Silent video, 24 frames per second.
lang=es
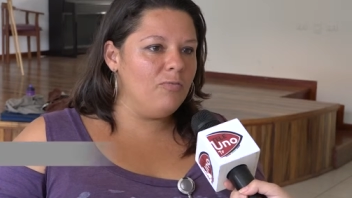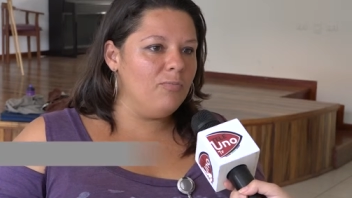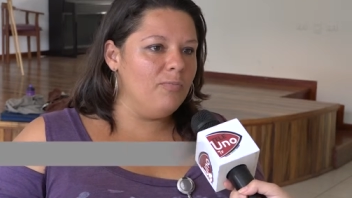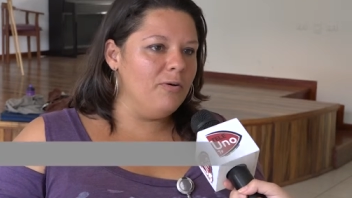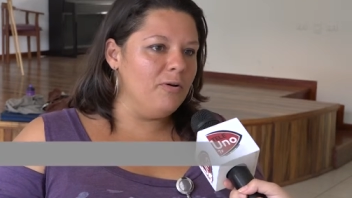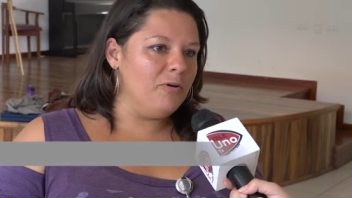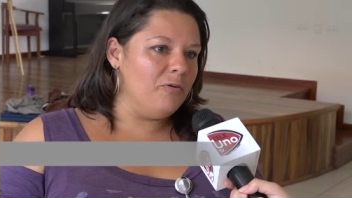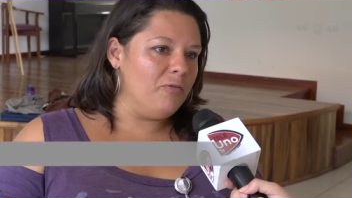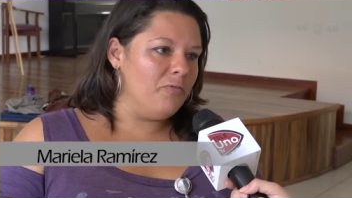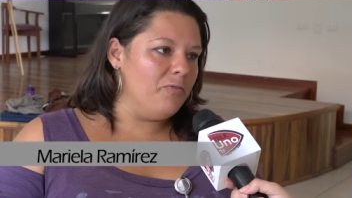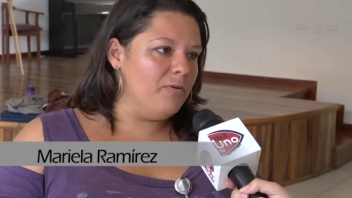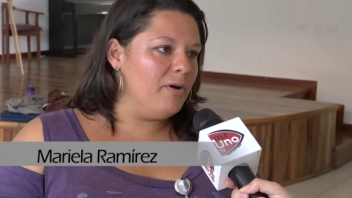
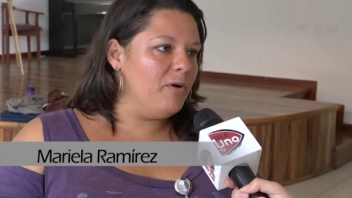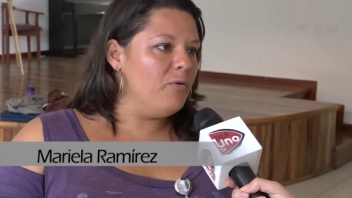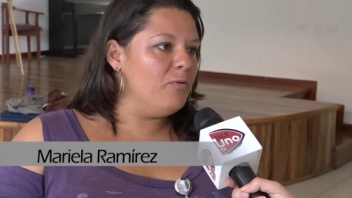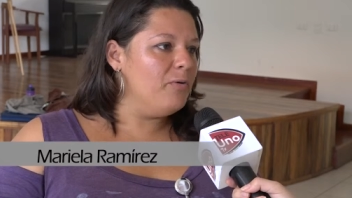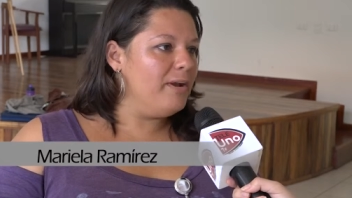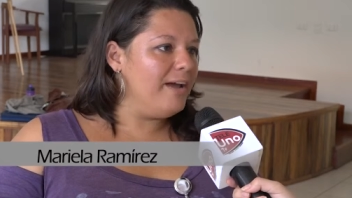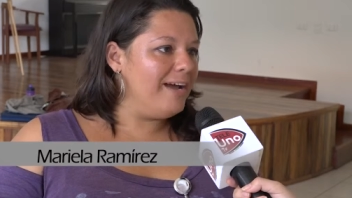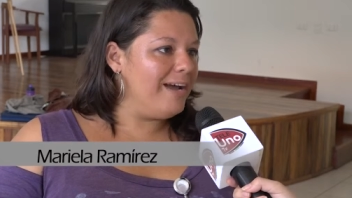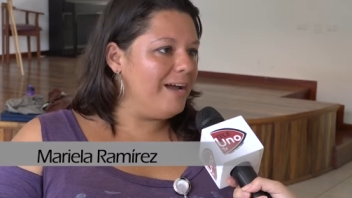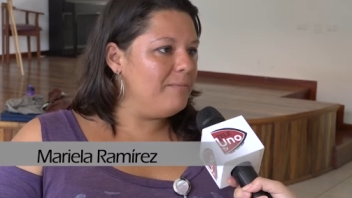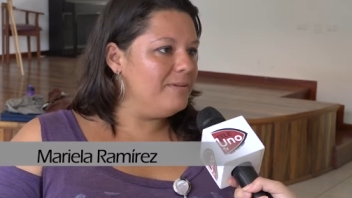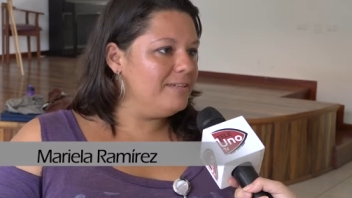bueno, fue
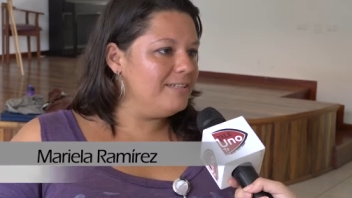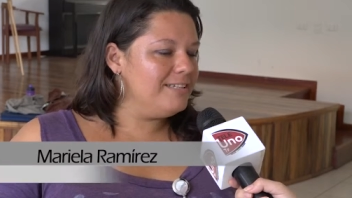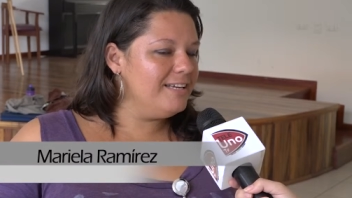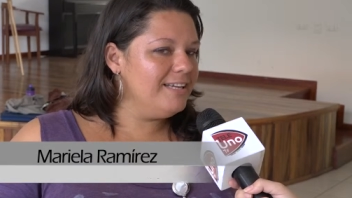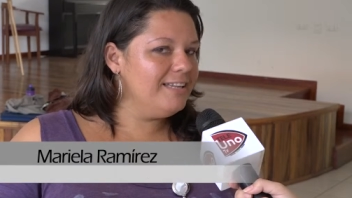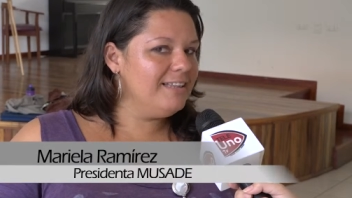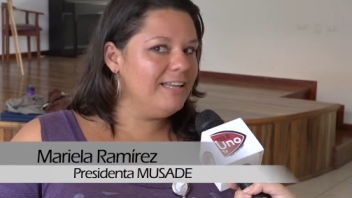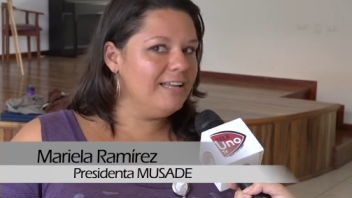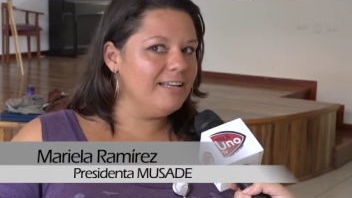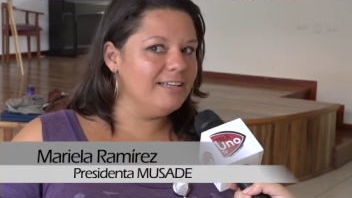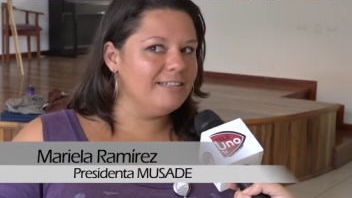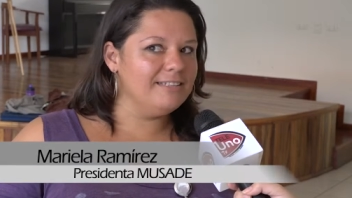una
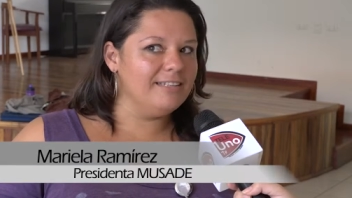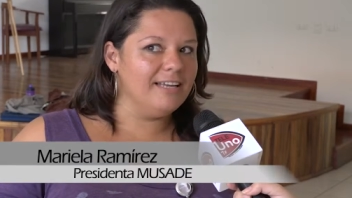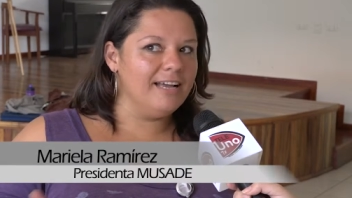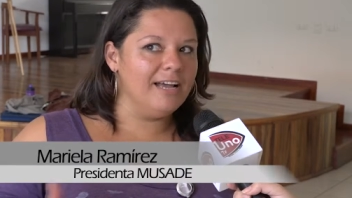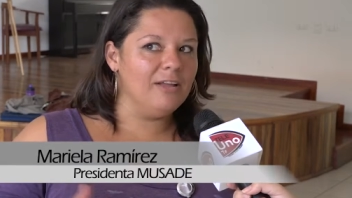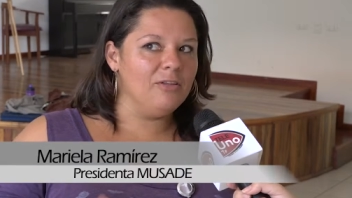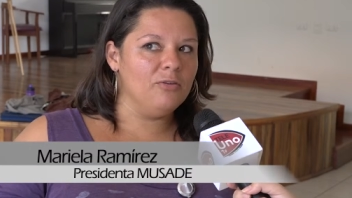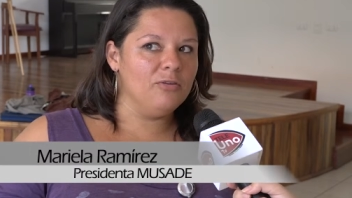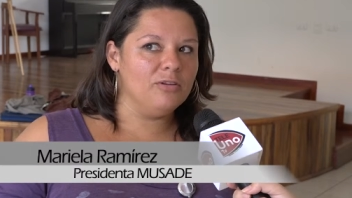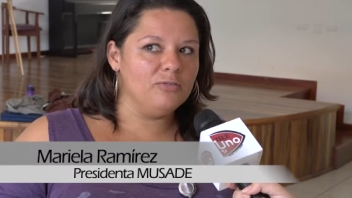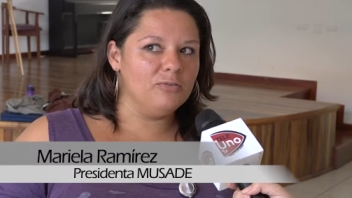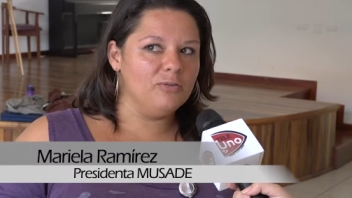camiseta, este
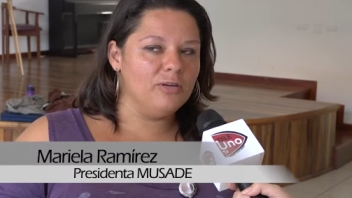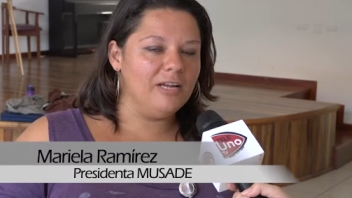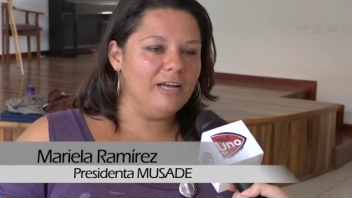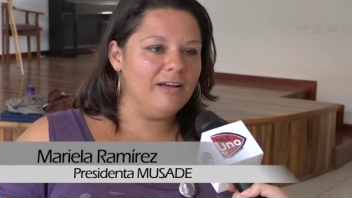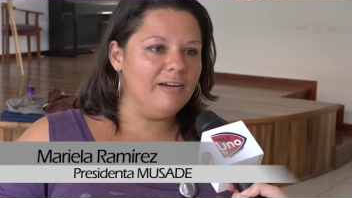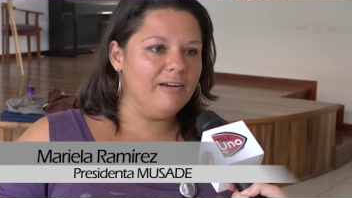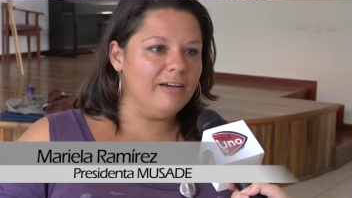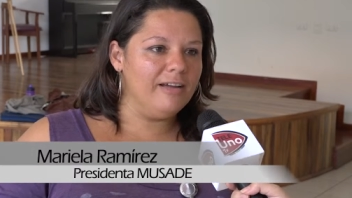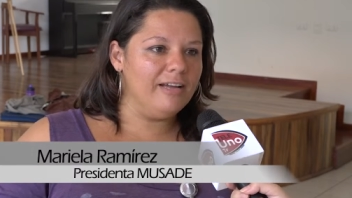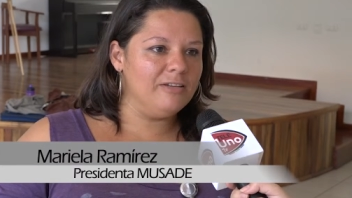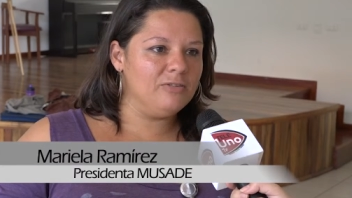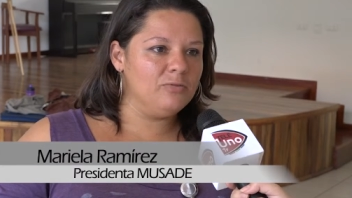año es
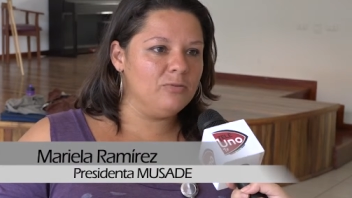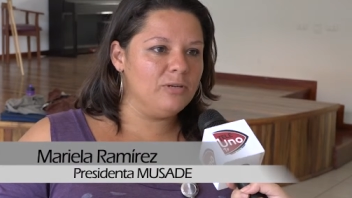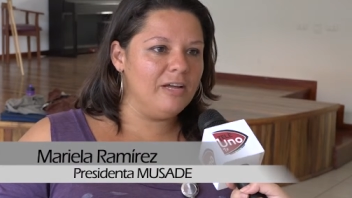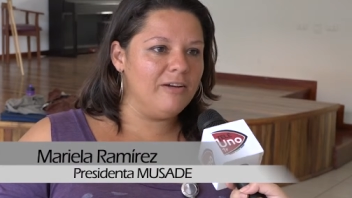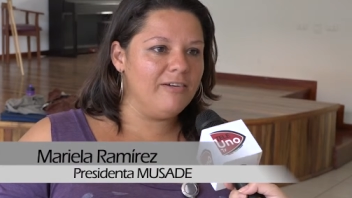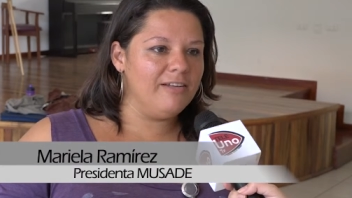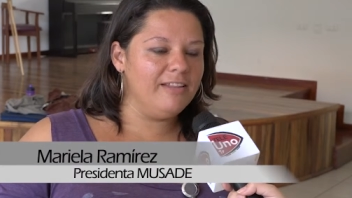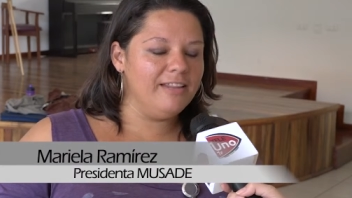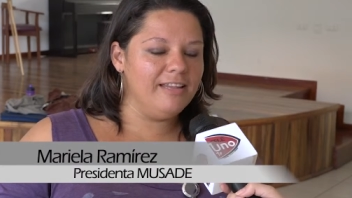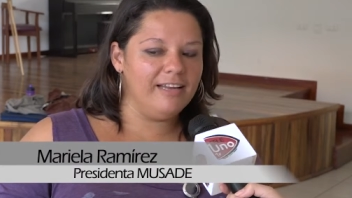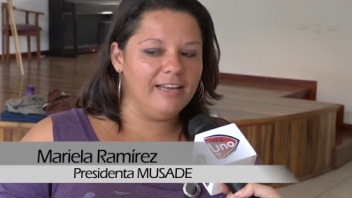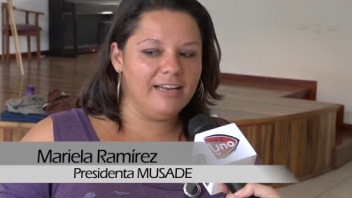una, es una
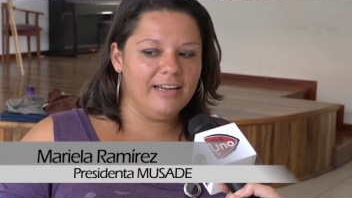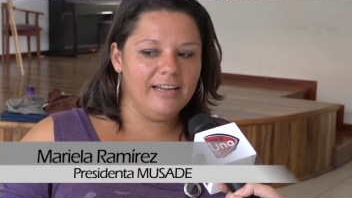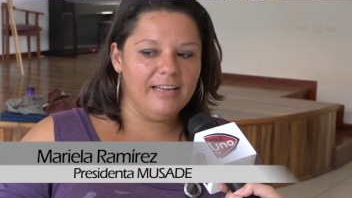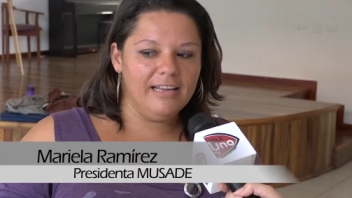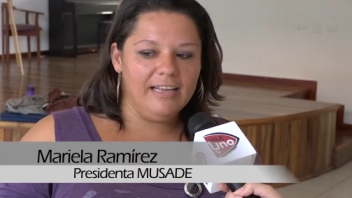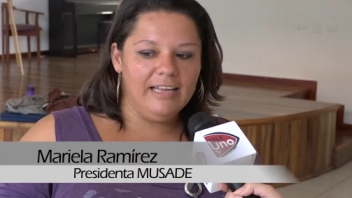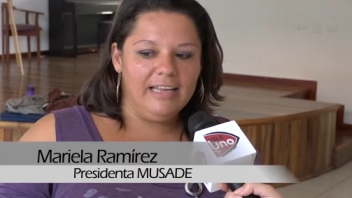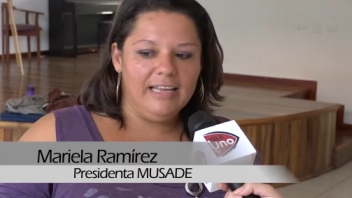bandera